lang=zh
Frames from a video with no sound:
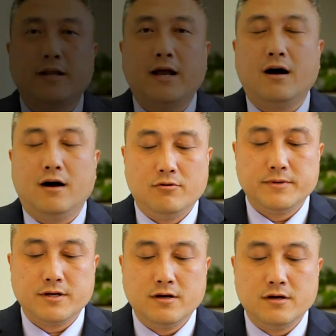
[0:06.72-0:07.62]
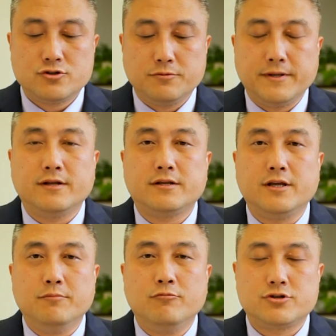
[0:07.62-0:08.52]
大家好，我们这个视频的
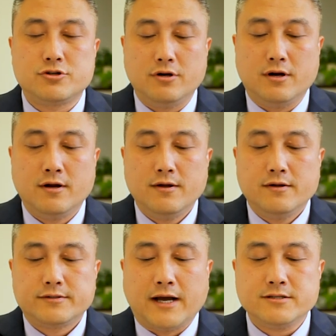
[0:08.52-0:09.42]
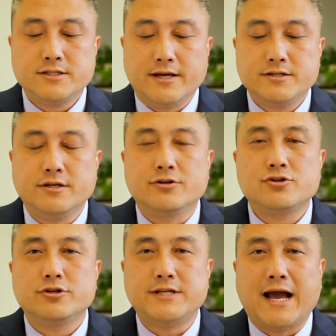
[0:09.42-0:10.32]
题目是：当前形
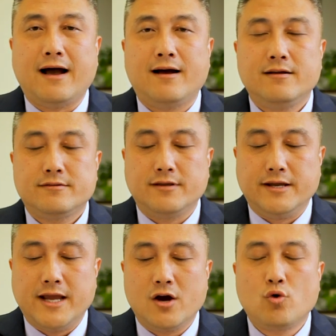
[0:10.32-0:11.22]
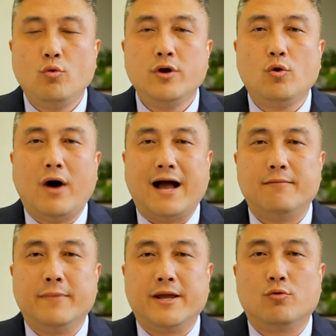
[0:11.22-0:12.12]
势下怎样规划
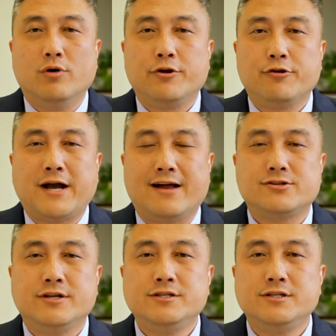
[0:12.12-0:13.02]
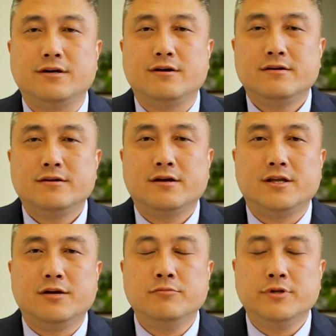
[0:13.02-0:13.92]
美国绿卡申请？这个
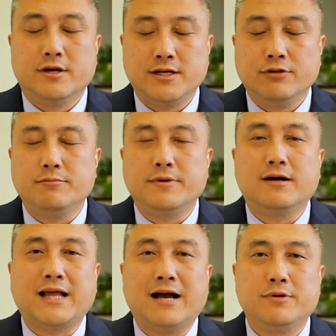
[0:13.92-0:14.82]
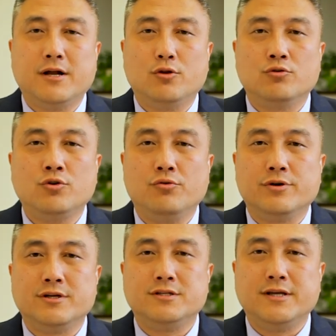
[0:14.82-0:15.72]
题目呢相对比较大，比较笼统
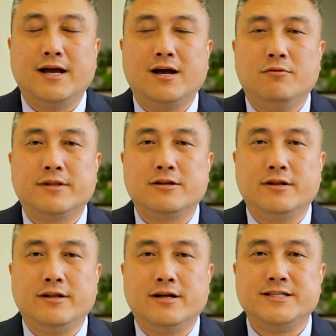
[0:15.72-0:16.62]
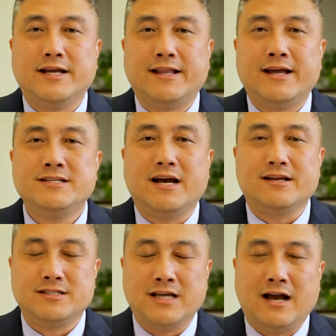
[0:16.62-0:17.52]
一些啊。我们在这里呢简单讲
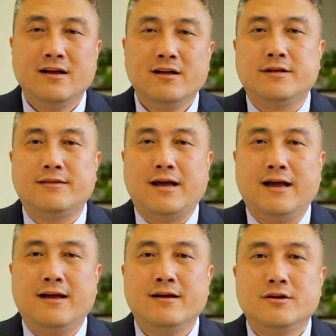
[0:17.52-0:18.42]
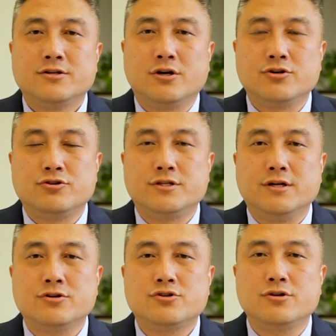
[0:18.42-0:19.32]
一下，现在政治
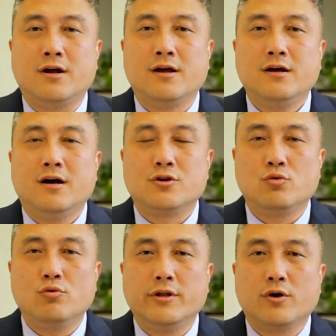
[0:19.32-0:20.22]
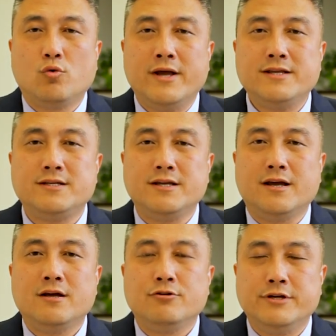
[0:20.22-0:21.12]
形势和中国的关
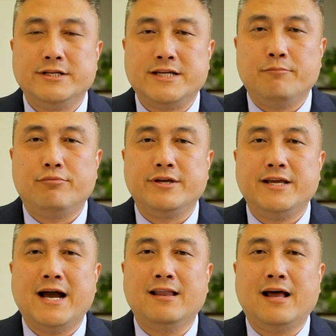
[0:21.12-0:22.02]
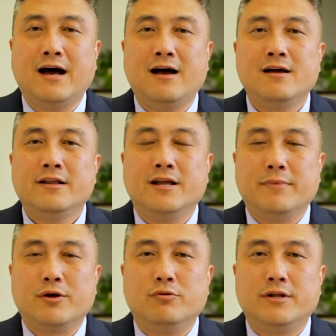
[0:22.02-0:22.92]
系与以前不一样了。那
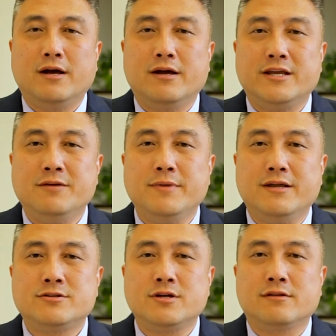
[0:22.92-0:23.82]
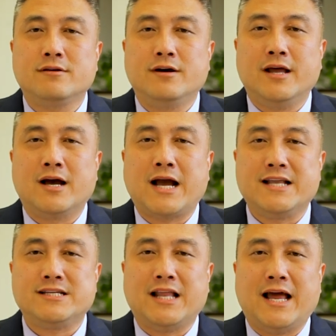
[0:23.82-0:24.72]
美国的移民政策呢
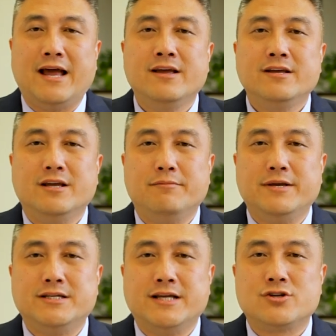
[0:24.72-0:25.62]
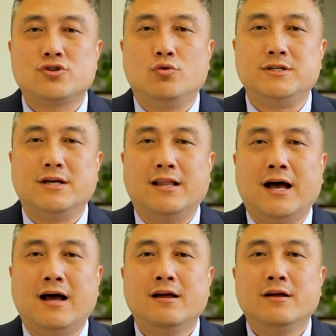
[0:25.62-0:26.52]
看起来也比以前收紧
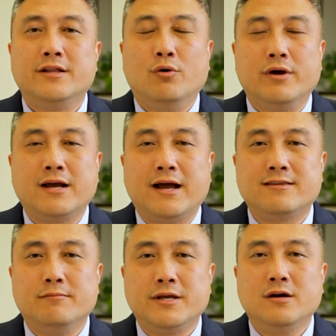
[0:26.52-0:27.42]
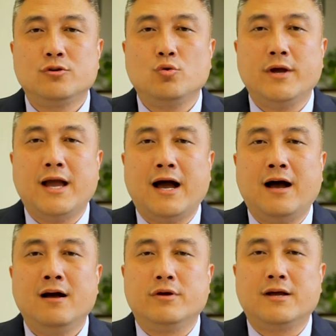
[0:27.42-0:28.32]
了。那我应该怎么应对
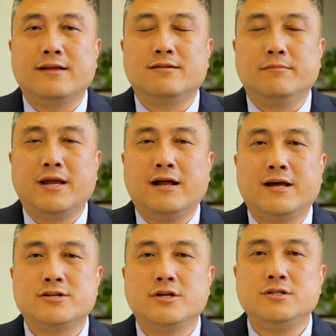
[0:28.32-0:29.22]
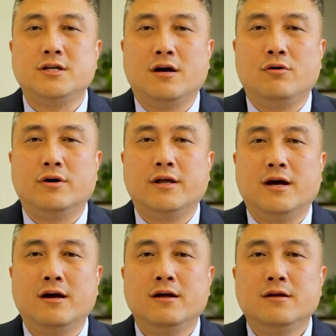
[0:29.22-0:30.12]
啊？应该怎么样来申请我
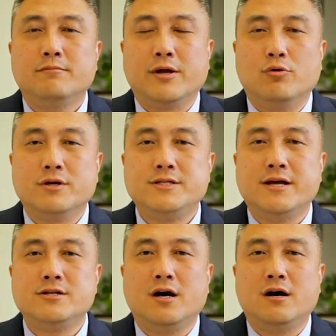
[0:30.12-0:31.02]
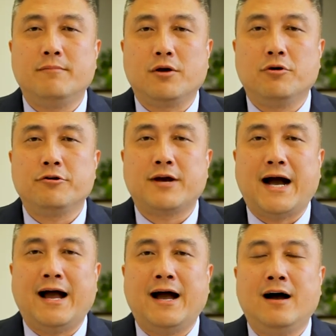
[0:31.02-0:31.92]
的美国签证、美国绿
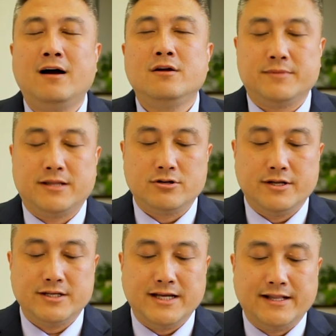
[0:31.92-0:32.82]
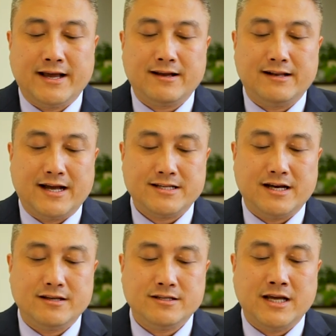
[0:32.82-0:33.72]
卡啊？在这里简单给大家
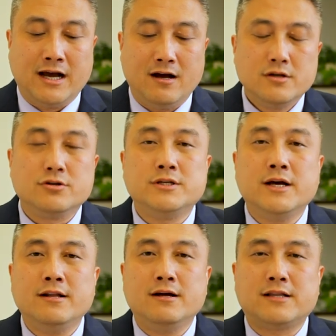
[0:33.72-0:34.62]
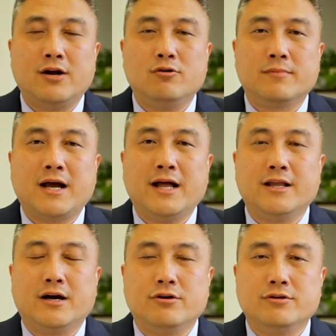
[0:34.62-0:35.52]
讲一下。首先呢，当然我们看
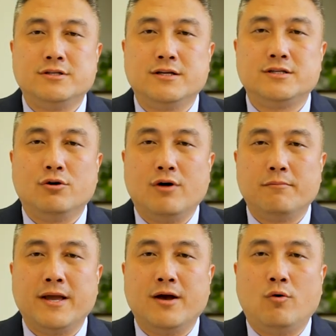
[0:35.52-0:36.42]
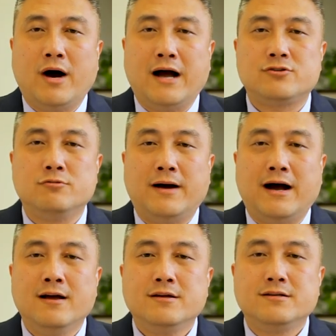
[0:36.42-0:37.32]
到有一些情况变化，是
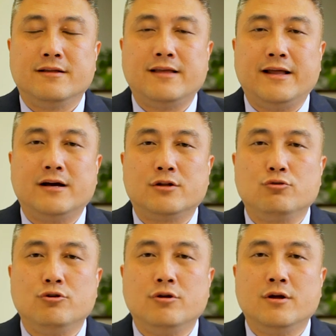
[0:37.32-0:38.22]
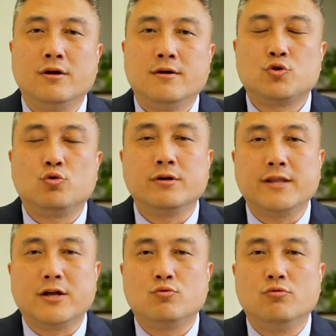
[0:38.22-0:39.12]
吧？现在呢，对于出生
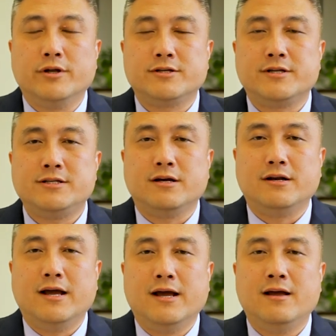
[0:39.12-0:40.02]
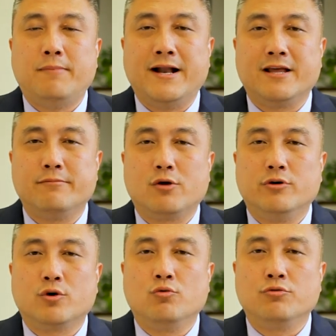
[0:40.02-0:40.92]
在中国的申请人办理美
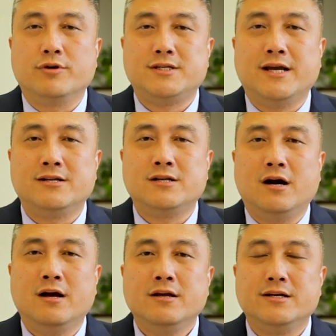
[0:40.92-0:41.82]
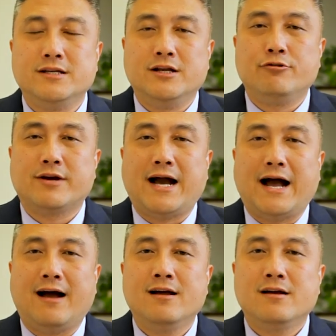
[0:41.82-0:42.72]
国的工作签证以及绿
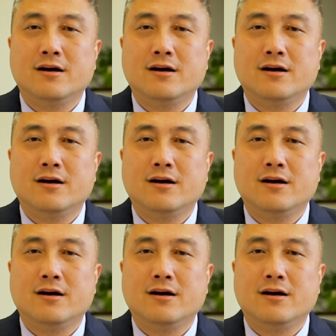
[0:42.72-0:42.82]
卡。